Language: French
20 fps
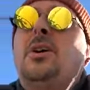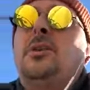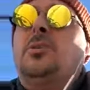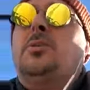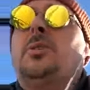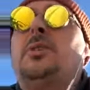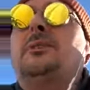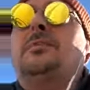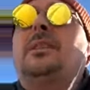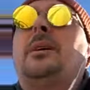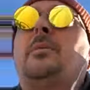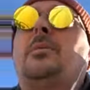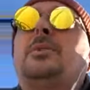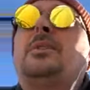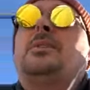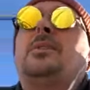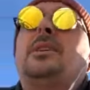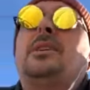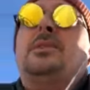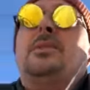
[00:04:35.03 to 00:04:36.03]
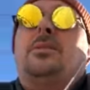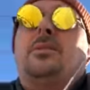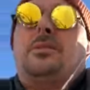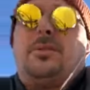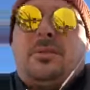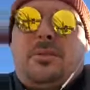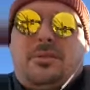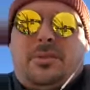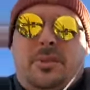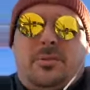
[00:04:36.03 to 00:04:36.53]
tout est évidemment détaillé dans,
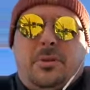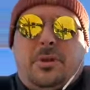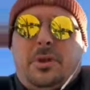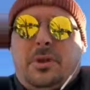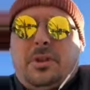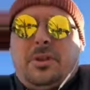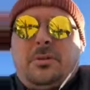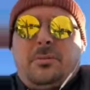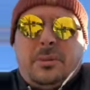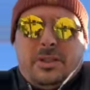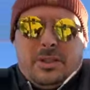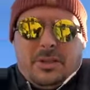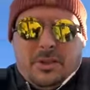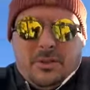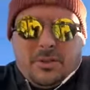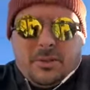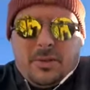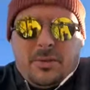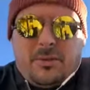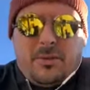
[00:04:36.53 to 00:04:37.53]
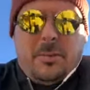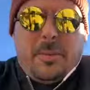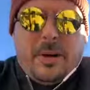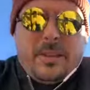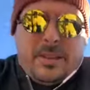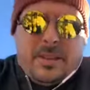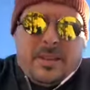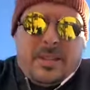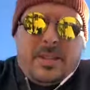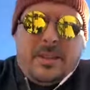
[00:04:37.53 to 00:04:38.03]
dans un Notion, mais je, je, vous le
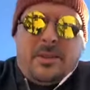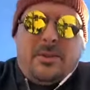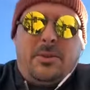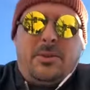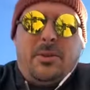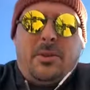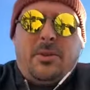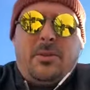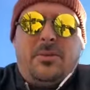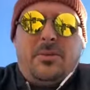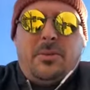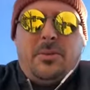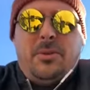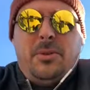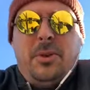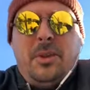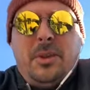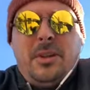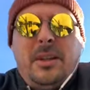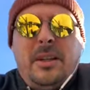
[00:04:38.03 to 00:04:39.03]
partagerai en temps voulu.